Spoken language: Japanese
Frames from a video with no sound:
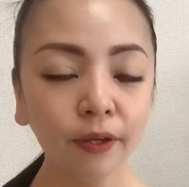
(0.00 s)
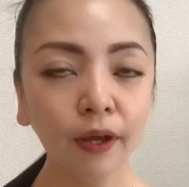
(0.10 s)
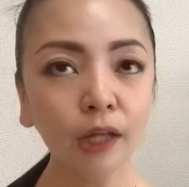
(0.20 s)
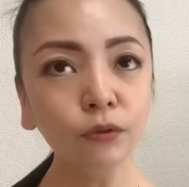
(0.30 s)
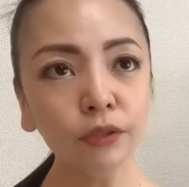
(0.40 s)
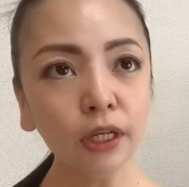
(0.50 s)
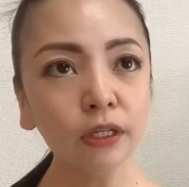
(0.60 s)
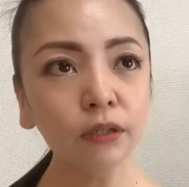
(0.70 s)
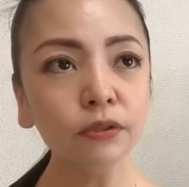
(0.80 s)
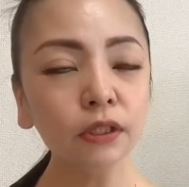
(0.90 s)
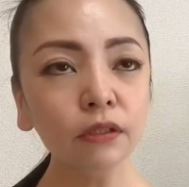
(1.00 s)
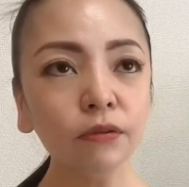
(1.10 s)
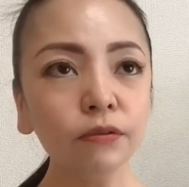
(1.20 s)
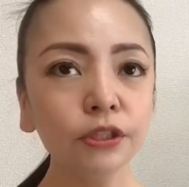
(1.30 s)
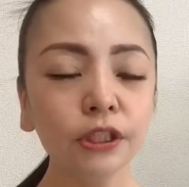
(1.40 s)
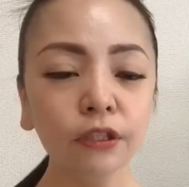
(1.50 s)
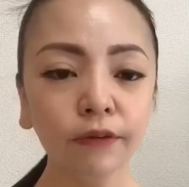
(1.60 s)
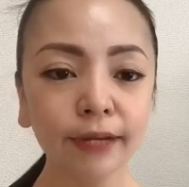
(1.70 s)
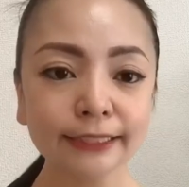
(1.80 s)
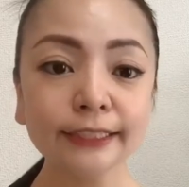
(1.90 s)
とね気をつけてほしいの
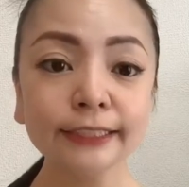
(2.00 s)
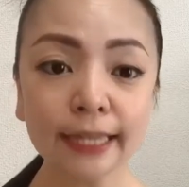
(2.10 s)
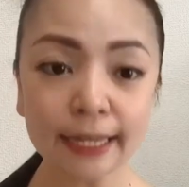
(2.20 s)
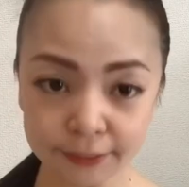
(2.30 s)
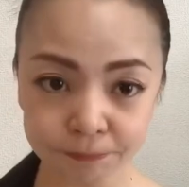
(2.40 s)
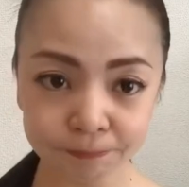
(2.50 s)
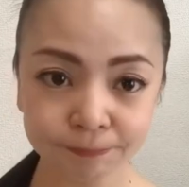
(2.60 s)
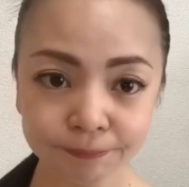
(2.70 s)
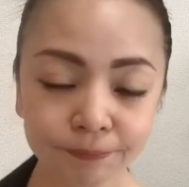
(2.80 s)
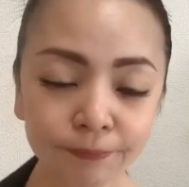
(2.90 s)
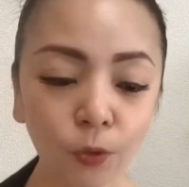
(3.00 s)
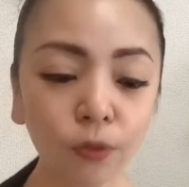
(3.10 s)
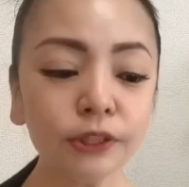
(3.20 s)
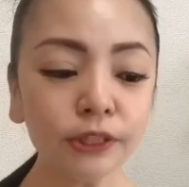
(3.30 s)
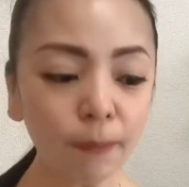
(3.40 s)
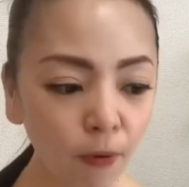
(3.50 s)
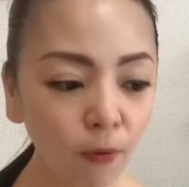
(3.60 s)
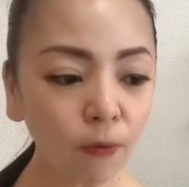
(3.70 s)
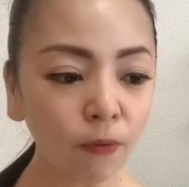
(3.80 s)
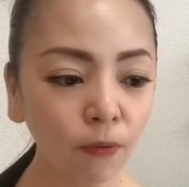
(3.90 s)
が姿勢どうして
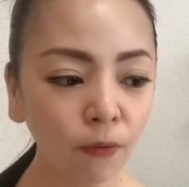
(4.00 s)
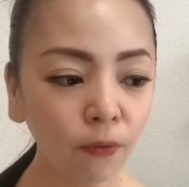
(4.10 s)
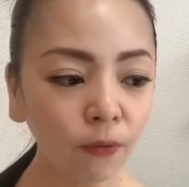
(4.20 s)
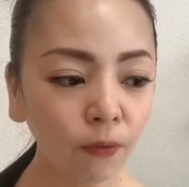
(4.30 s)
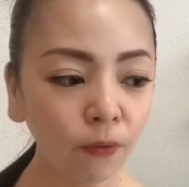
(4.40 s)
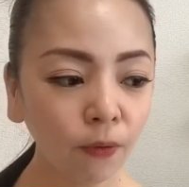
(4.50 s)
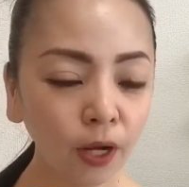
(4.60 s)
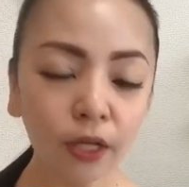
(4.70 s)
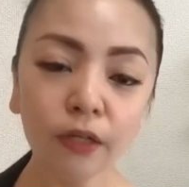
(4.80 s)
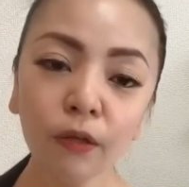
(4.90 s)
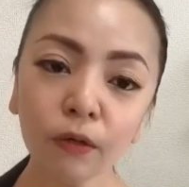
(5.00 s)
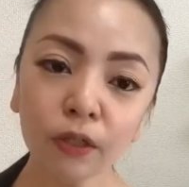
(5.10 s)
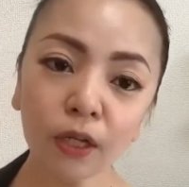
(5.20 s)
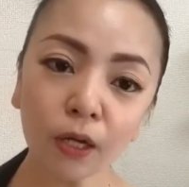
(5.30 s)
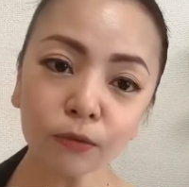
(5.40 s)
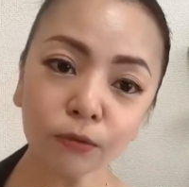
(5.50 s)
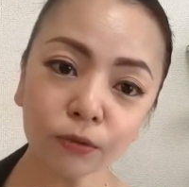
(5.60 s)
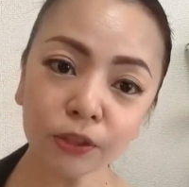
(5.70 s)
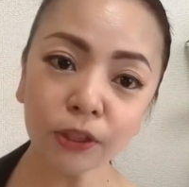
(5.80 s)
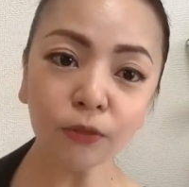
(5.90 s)
もあれなんか
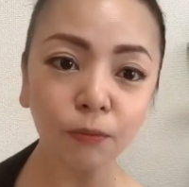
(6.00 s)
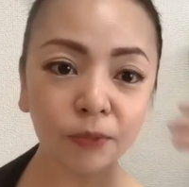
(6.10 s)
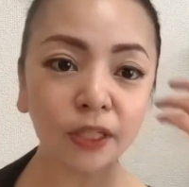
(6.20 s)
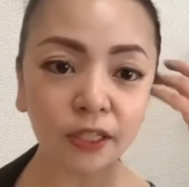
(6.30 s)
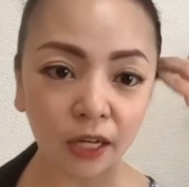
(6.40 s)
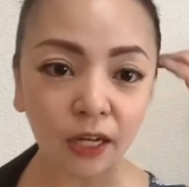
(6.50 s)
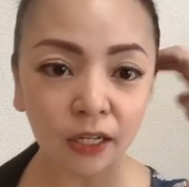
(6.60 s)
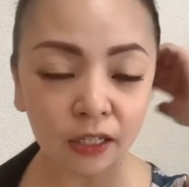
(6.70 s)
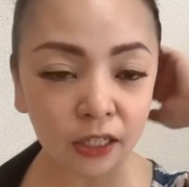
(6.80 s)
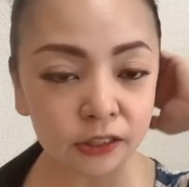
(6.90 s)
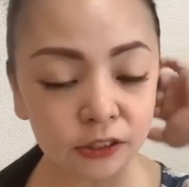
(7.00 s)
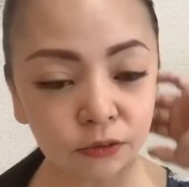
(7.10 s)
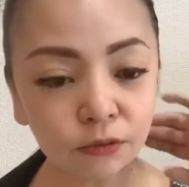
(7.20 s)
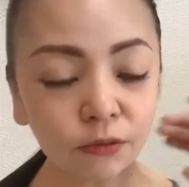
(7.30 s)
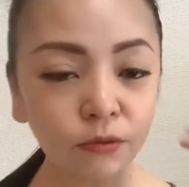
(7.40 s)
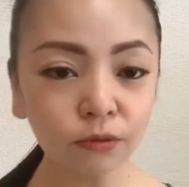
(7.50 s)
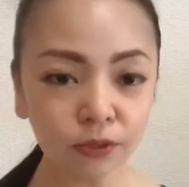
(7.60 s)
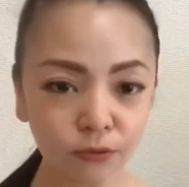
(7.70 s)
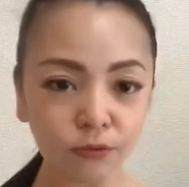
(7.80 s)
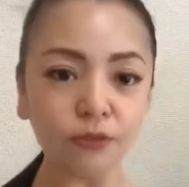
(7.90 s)
リラックスシートみたいな感じのところに
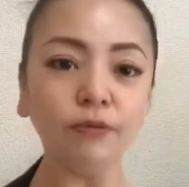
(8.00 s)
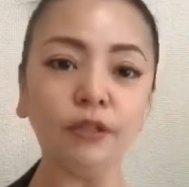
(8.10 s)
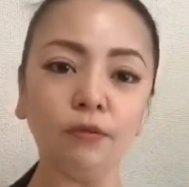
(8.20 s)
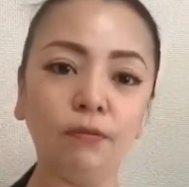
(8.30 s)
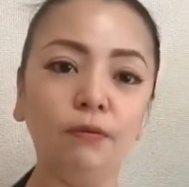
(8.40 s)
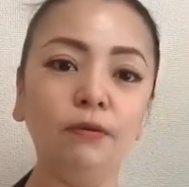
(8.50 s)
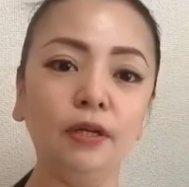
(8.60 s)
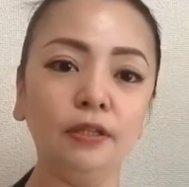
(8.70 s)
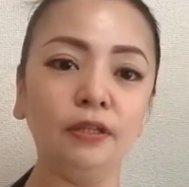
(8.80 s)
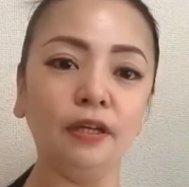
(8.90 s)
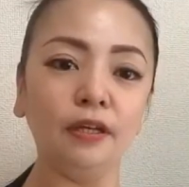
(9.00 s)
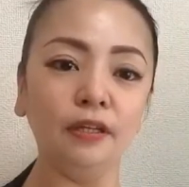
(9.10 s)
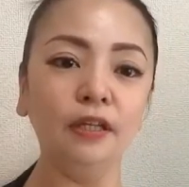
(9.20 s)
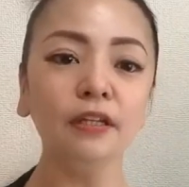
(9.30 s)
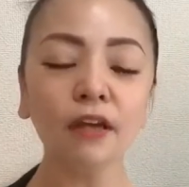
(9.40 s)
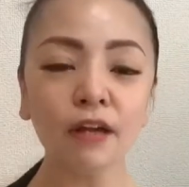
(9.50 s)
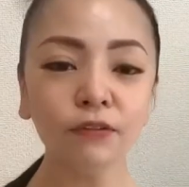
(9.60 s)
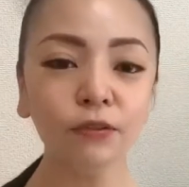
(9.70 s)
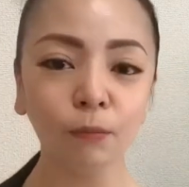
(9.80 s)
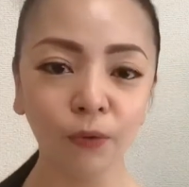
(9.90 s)
こう座ってこうやって聞いてはる
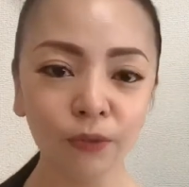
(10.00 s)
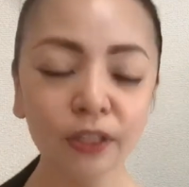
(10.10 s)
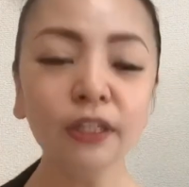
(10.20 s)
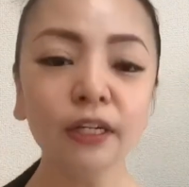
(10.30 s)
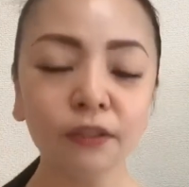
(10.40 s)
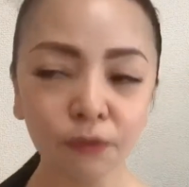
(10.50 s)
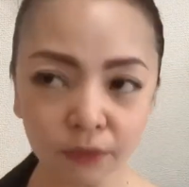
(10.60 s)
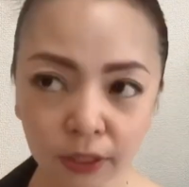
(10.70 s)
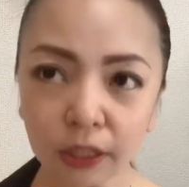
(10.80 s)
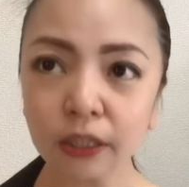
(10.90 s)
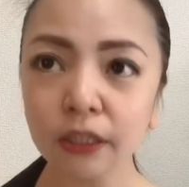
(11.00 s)
人もいたりとか